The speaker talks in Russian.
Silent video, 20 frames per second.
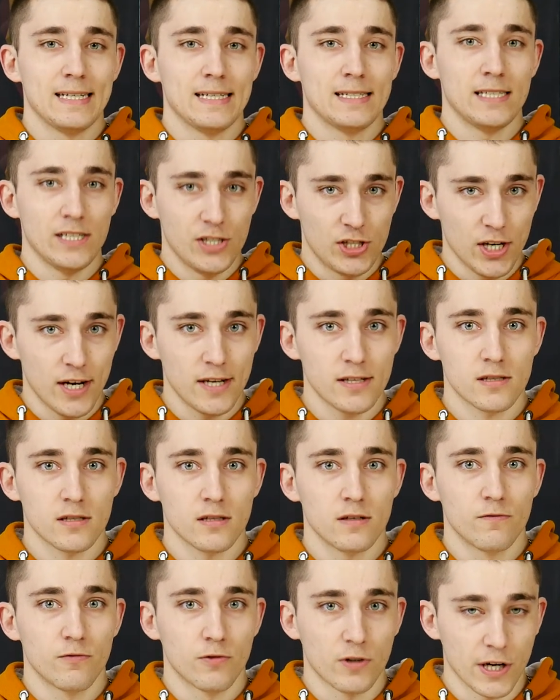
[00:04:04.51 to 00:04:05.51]
сейчас
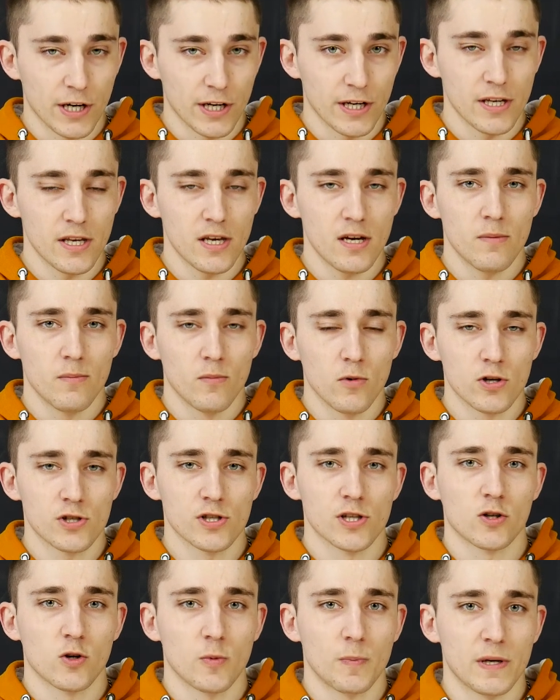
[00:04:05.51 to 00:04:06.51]
в Украине
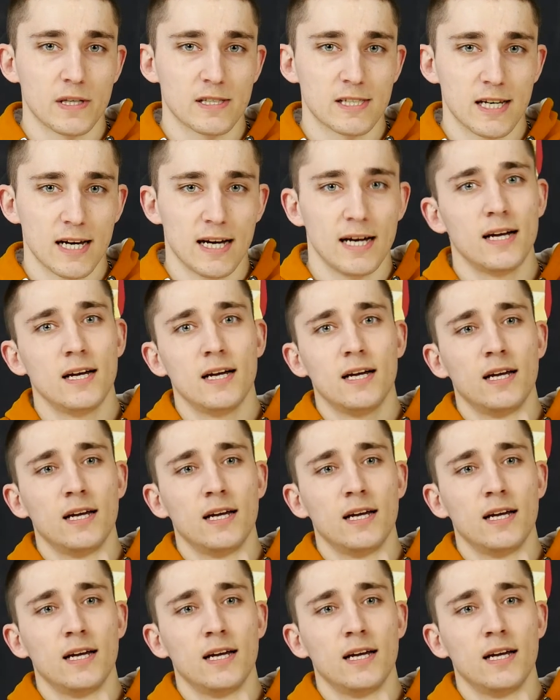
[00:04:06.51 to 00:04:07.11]
можно купить за